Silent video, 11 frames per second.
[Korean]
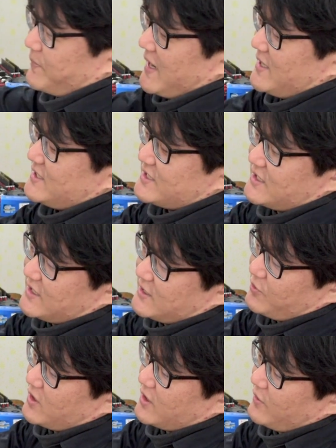빨리
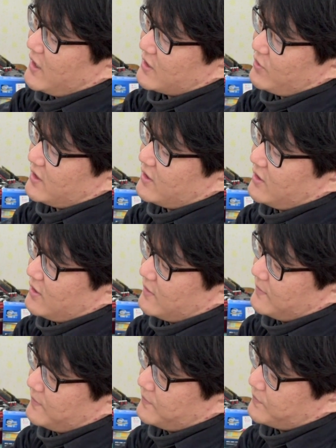하기
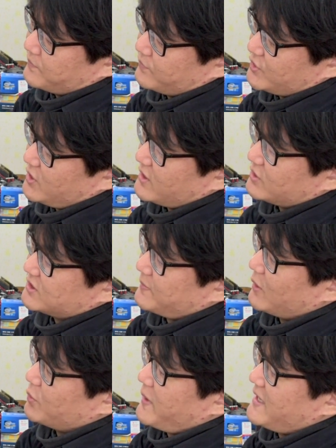위해서 필요한 것이
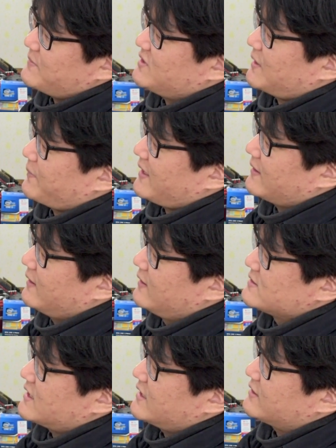바로 팬입니다. 팬.
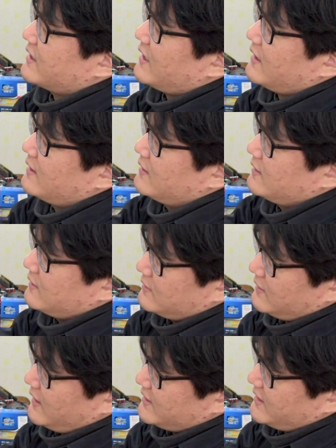자, 이렇게
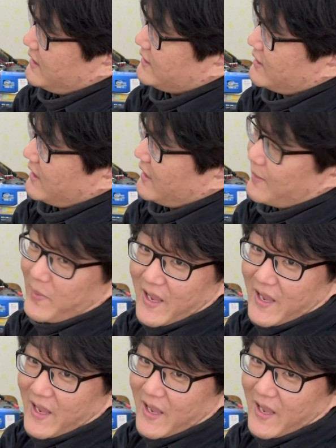라디에이터에